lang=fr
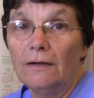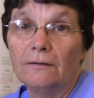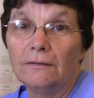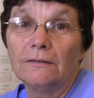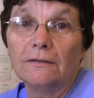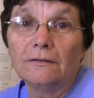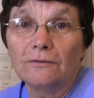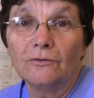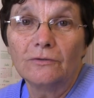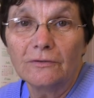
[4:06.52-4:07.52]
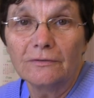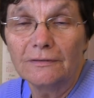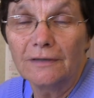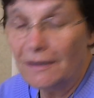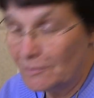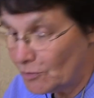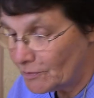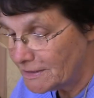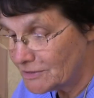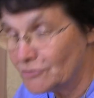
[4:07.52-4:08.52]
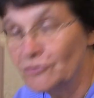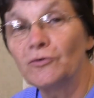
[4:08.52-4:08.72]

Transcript: Alors, euh, donc euh, là, Moïse